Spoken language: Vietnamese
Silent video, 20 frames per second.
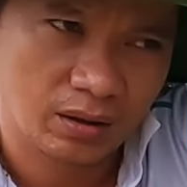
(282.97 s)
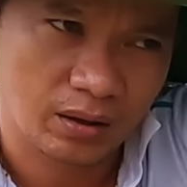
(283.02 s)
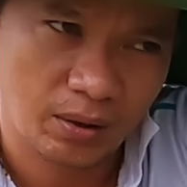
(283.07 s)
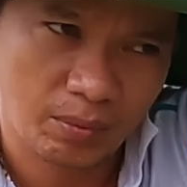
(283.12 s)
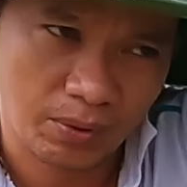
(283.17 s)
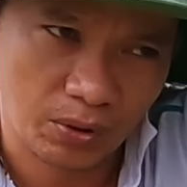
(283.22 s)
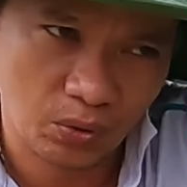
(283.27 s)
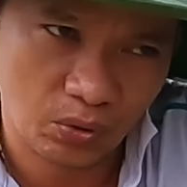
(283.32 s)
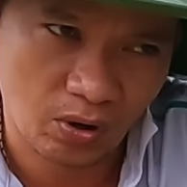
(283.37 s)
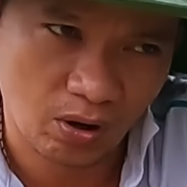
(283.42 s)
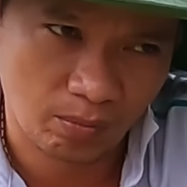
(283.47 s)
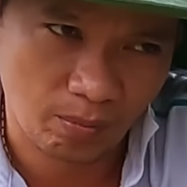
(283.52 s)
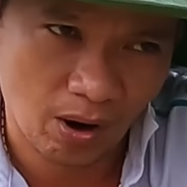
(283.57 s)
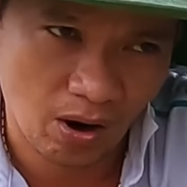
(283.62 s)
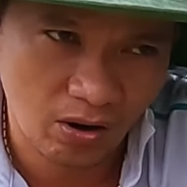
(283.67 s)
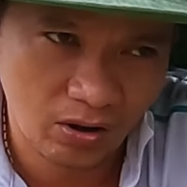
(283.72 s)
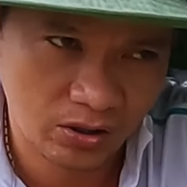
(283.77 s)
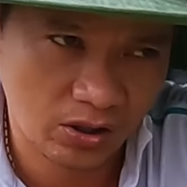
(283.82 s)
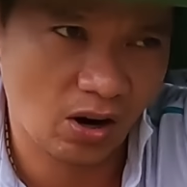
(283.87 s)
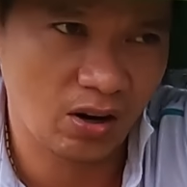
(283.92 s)
nếu mà tôi còn
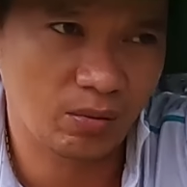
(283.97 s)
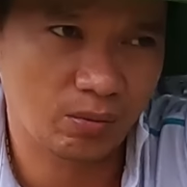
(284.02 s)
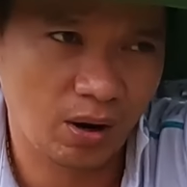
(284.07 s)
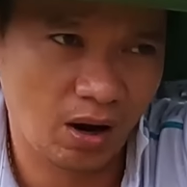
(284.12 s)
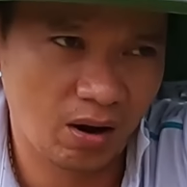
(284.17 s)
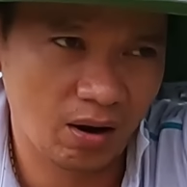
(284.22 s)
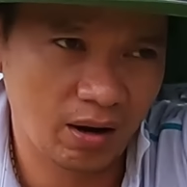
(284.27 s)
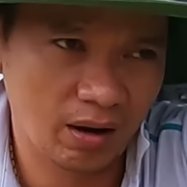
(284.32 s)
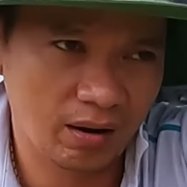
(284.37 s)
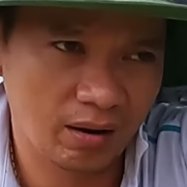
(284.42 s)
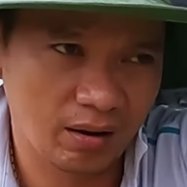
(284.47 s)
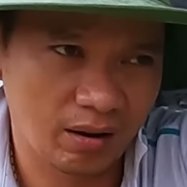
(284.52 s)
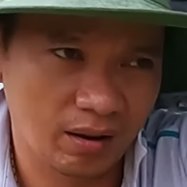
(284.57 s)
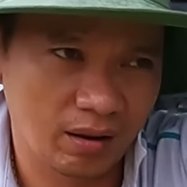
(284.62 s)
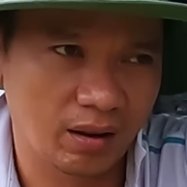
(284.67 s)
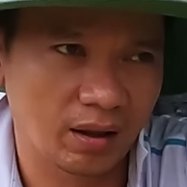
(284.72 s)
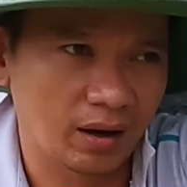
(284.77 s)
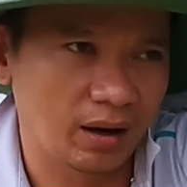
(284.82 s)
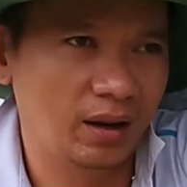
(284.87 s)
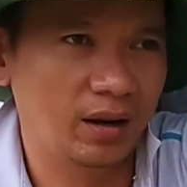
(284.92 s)
bỏ sót trong đó
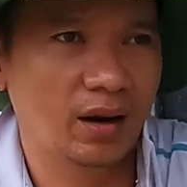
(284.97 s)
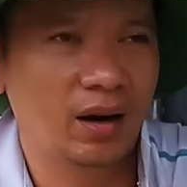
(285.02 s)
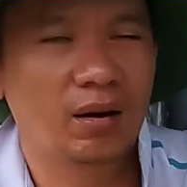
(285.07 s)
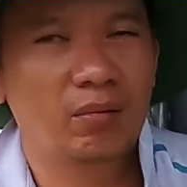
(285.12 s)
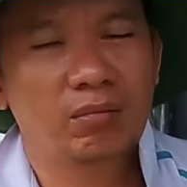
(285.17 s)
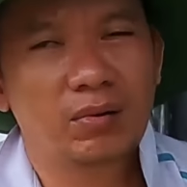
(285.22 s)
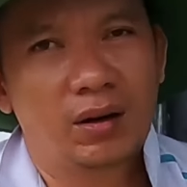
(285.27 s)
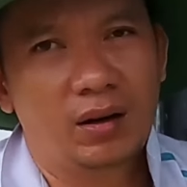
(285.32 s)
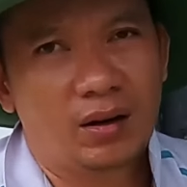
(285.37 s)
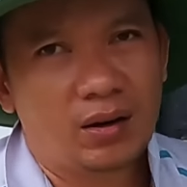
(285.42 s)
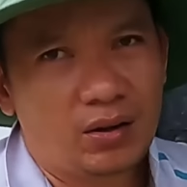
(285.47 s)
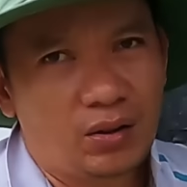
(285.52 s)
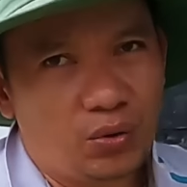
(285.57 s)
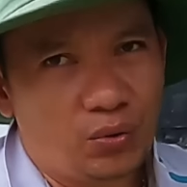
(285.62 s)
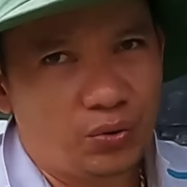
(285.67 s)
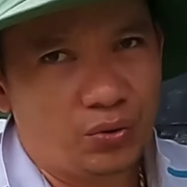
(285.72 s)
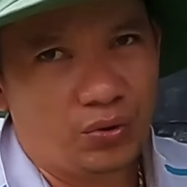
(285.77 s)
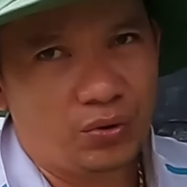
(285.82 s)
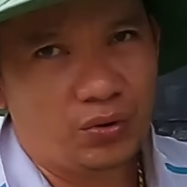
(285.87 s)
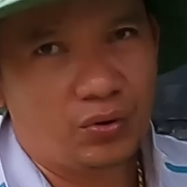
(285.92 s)
là khi đó ông đừng có nói
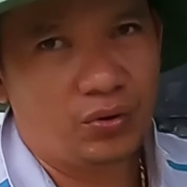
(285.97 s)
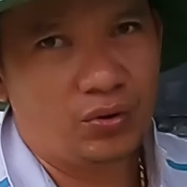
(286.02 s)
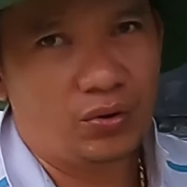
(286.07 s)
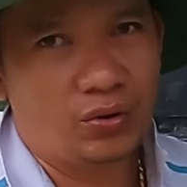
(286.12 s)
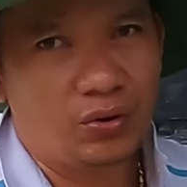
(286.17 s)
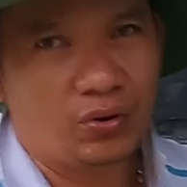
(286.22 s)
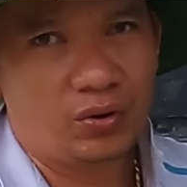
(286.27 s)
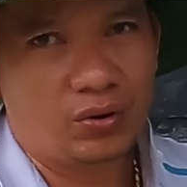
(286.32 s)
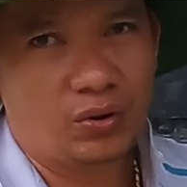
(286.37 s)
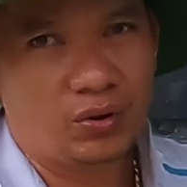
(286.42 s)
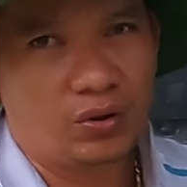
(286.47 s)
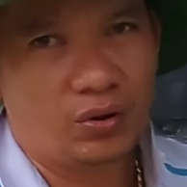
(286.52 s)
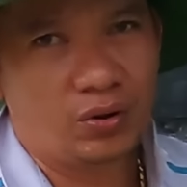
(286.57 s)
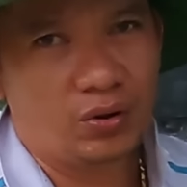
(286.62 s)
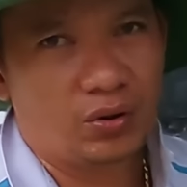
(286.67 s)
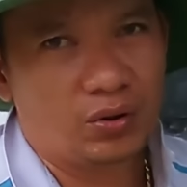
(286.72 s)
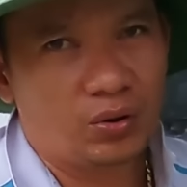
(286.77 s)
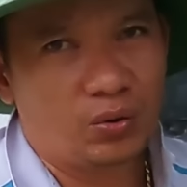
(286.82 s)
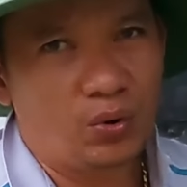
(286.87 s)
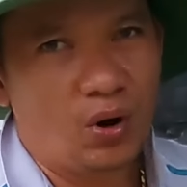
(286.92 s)
tôi.
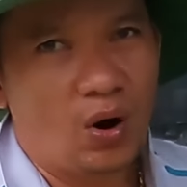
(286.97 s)
À,